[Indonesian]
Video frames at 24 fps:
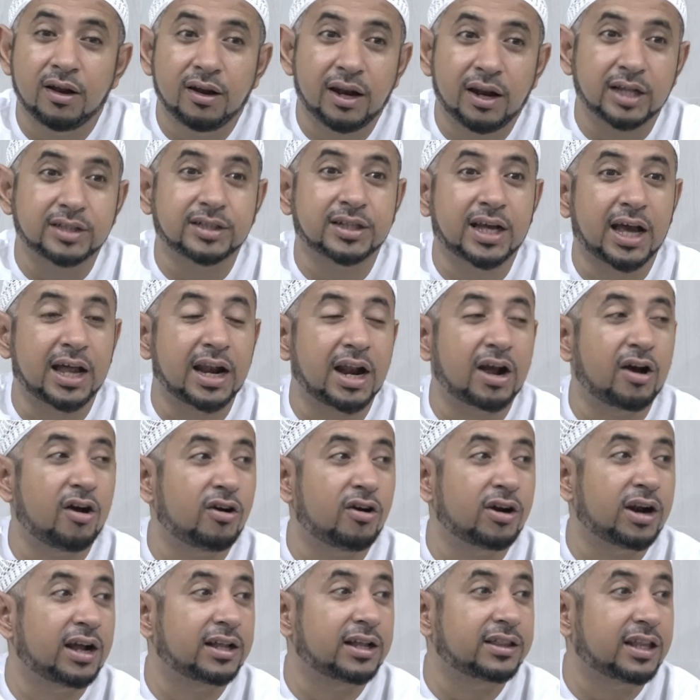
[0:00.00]
Lah sekarang
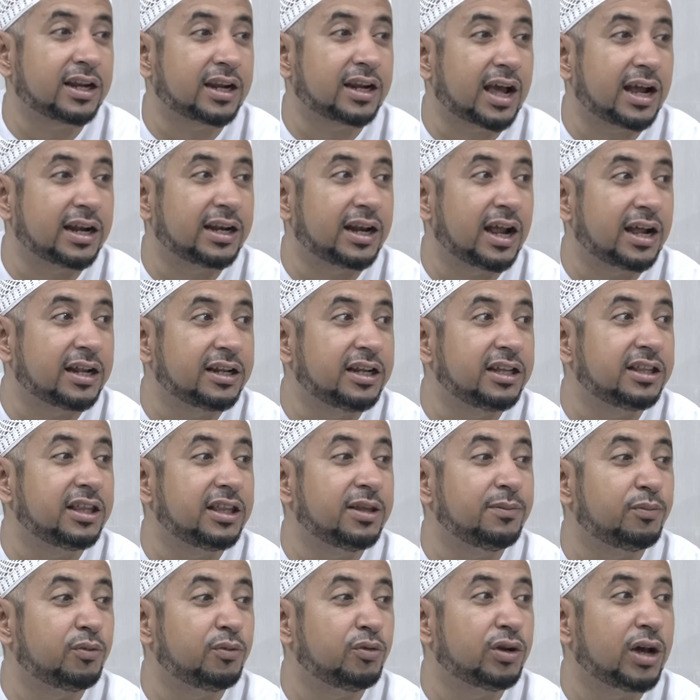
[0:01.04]
orang terkadang
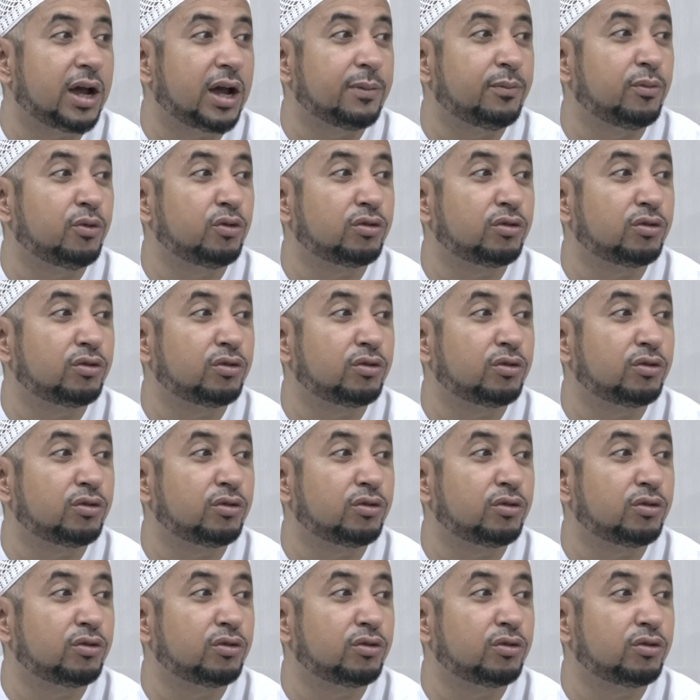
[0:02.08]
ditipu dengan